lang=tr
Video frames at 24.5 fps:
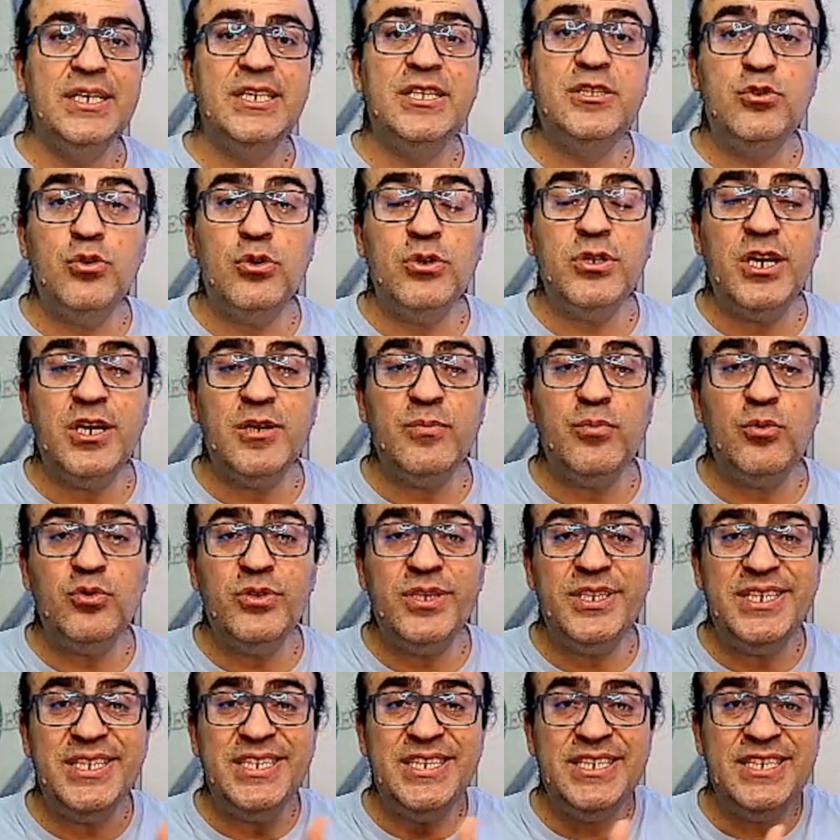
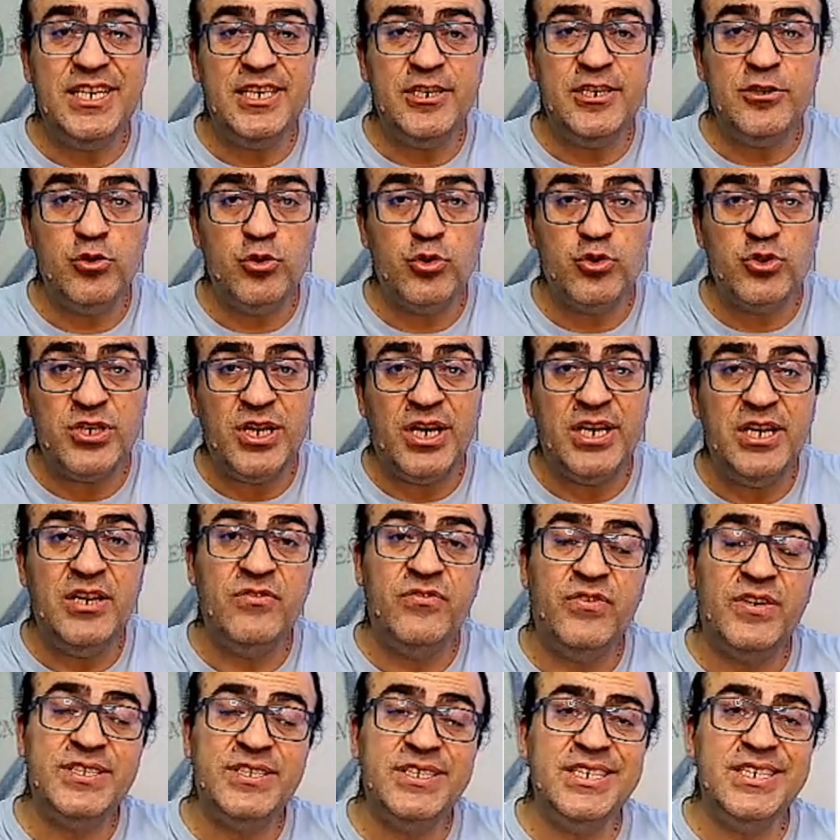Hidrokarbonları ikiye ayırıyoruz.
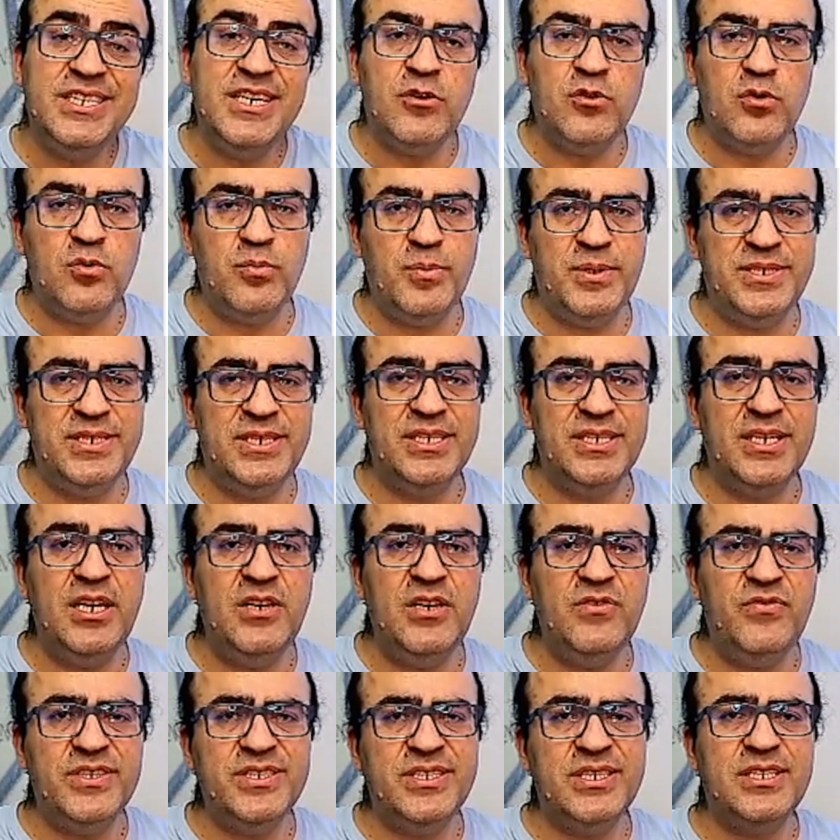Alifatik, aromatik.
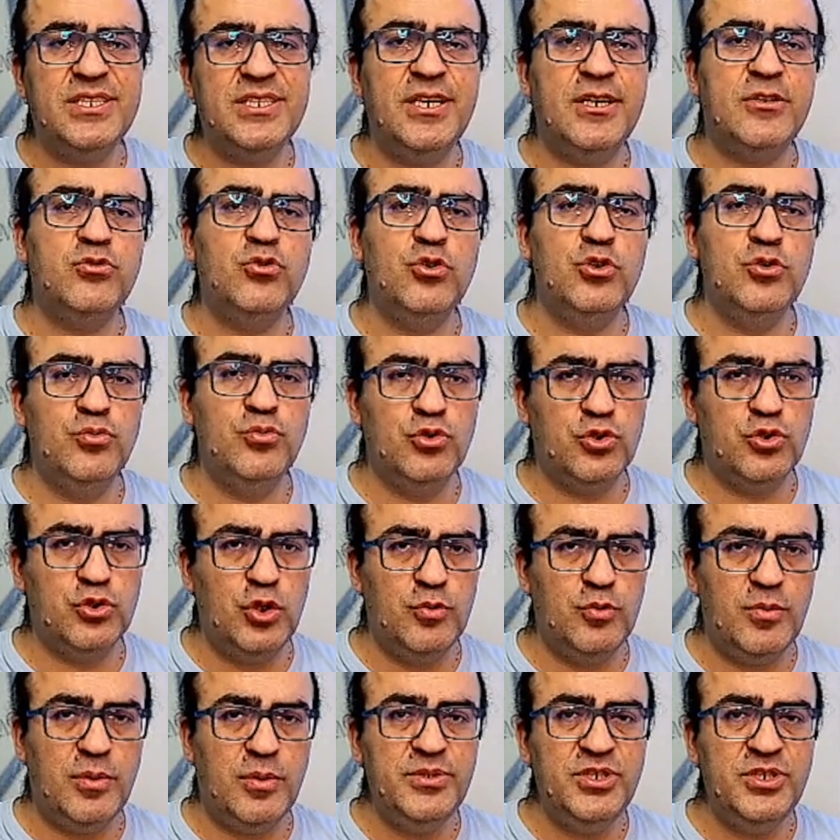Alifatikler doymuş
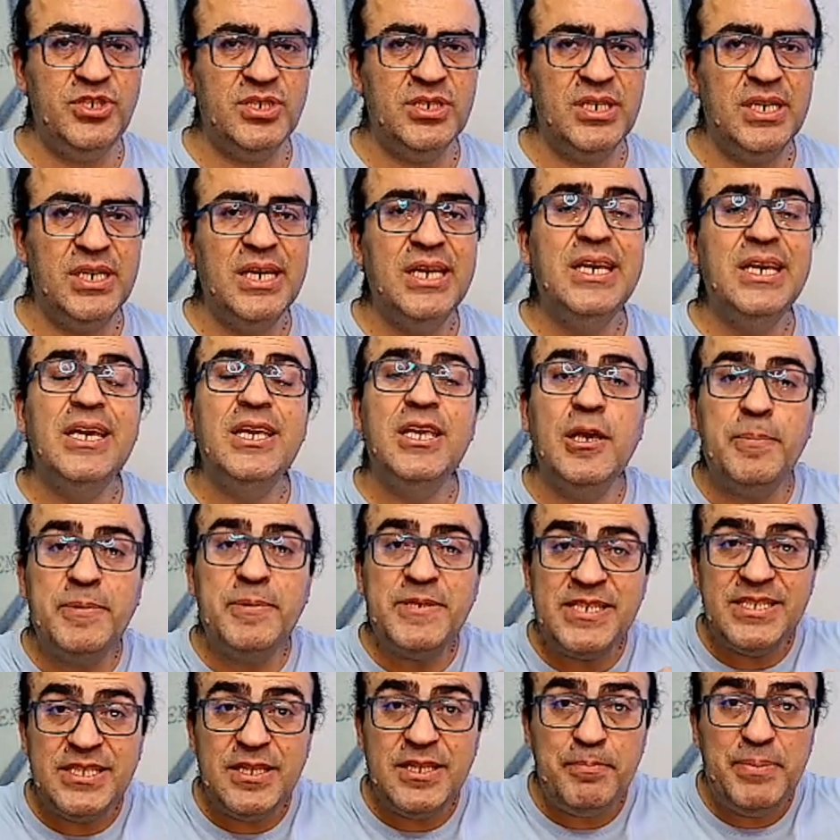doymamış.
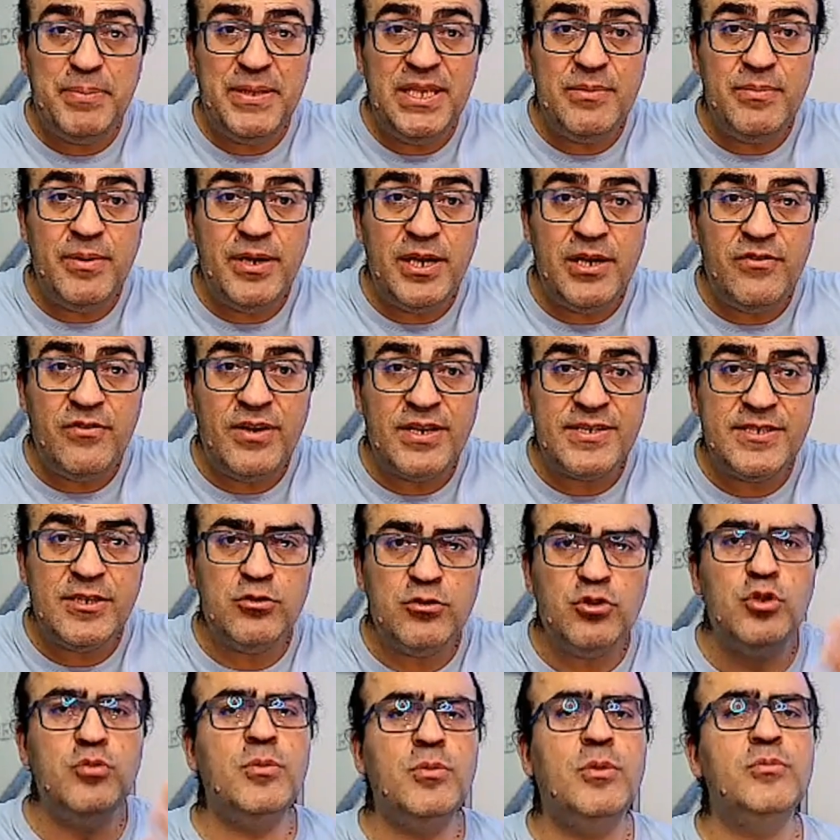Yapısında pi bağı
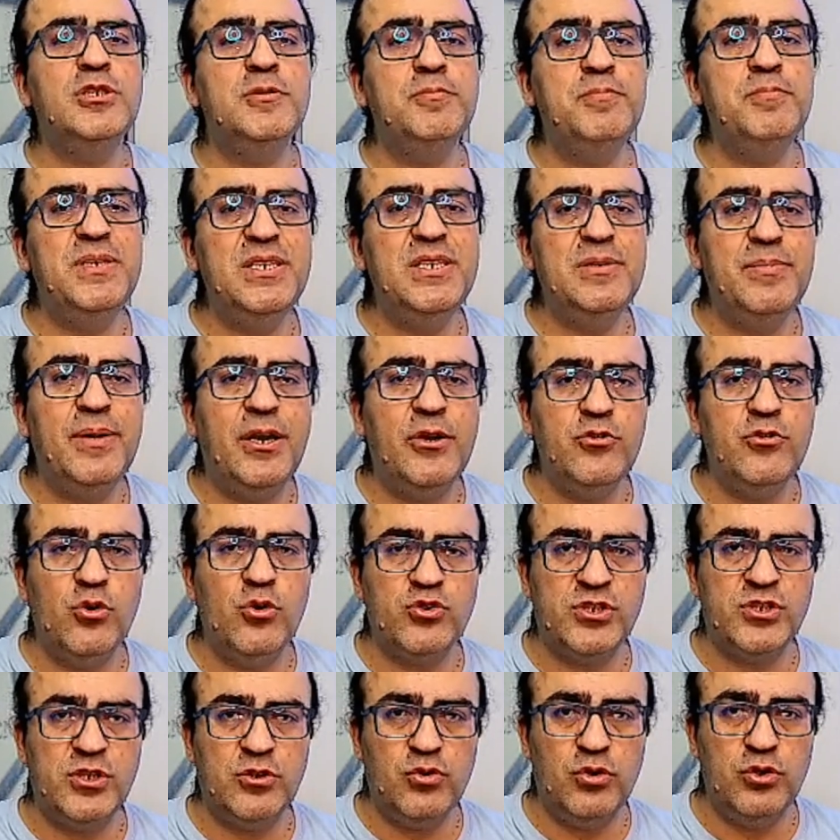varsa doymamış. Pi bağı
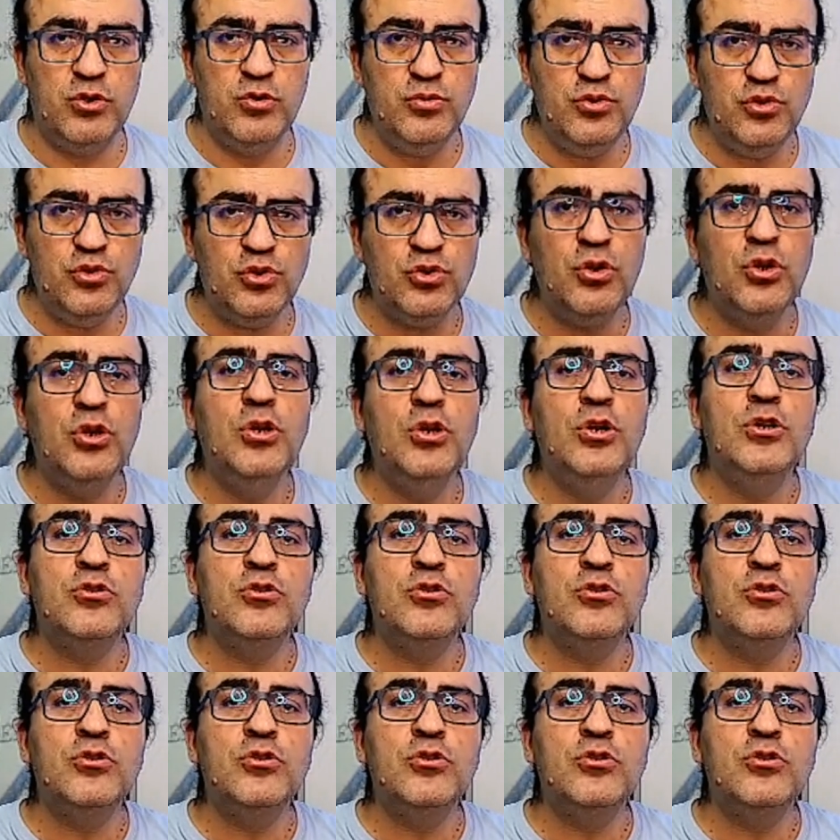yoksa doymuş.